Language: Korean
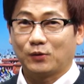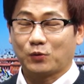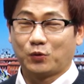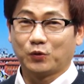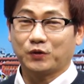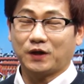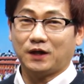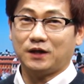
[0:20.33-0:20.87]

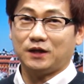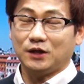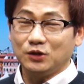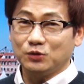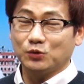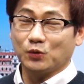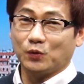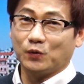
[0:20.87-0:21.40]
고대
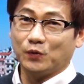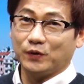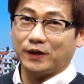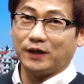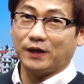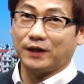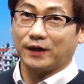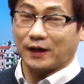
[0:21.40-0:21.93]

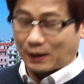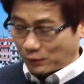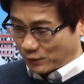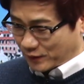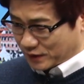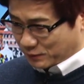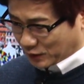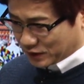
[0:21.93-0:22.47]
인도에
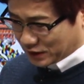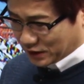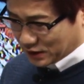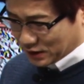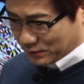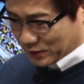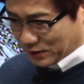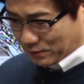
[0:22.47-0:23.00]
가보면 뭐
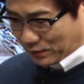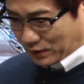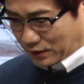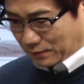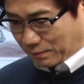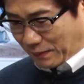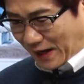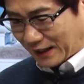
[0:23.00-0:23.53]
지금은
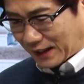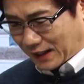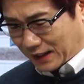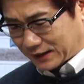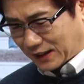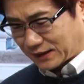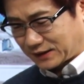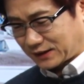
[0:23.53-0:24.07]
뭐
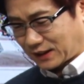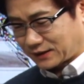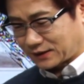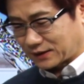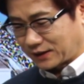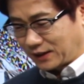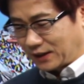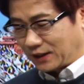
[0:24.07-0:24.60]

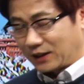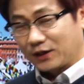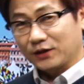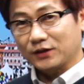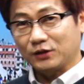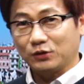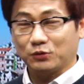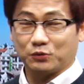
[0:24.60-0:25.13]
바라나시라는 어,
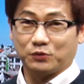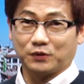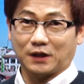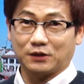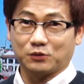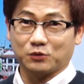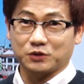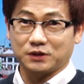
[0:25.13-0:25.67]

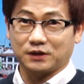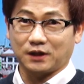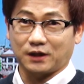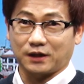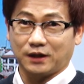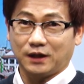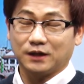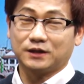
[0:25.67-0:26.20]
인도라는
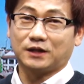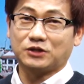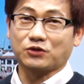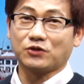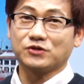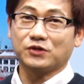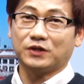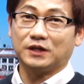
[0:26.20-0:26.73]
도시인데 그때
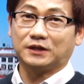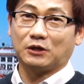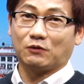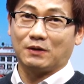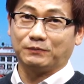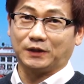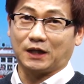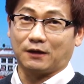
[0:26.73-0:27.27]
전설이 있다고
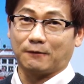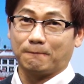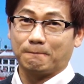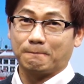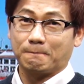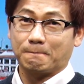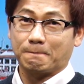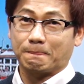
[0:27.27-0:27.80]
합니다.
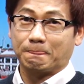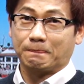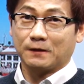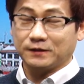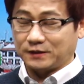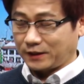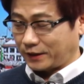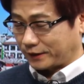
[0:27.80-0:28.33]

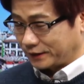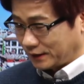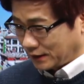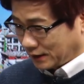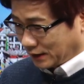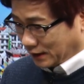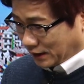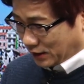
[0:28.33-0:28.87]
그때
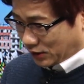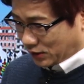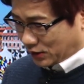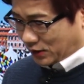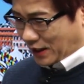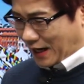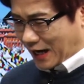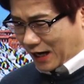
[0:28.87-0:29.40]

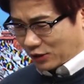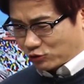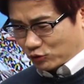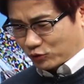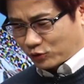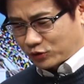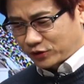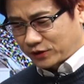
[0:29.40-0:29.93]
어, 아주
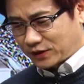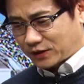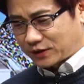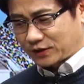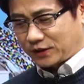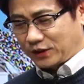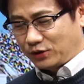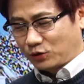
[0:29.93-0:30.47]
큰
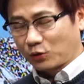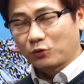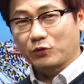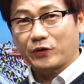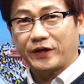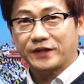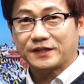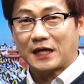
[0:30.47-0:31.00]
그
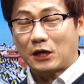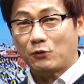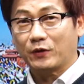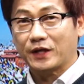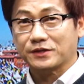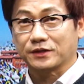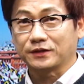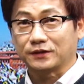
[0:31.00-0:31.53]
인도의
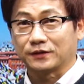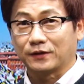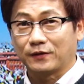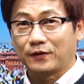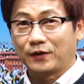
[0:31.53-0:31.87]
사원에서는